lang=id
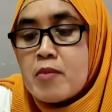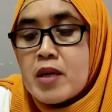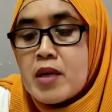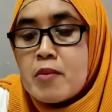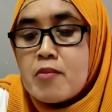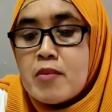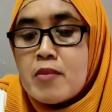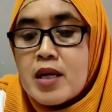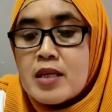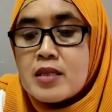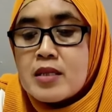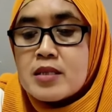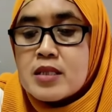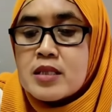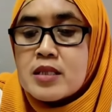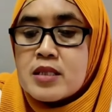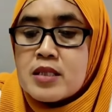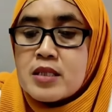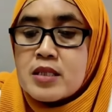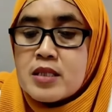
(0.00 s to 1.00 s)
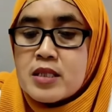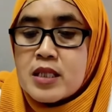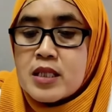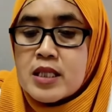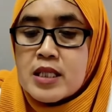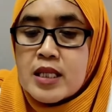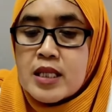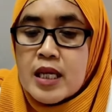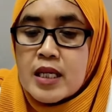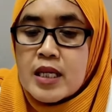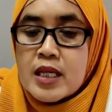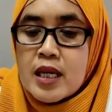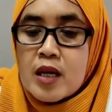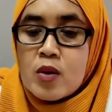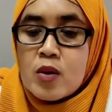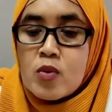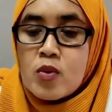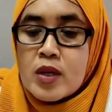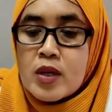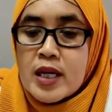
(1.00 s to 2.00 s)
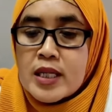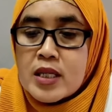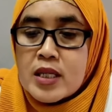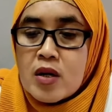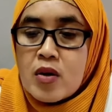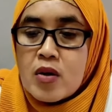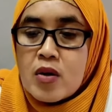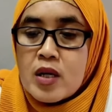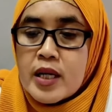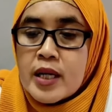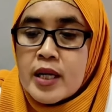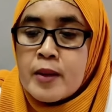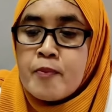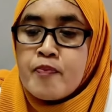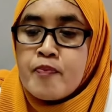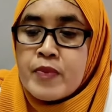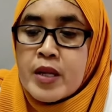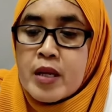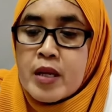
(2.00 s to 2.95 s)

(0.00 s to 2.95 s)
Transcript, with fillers: memang e, tidak dilakukan oleh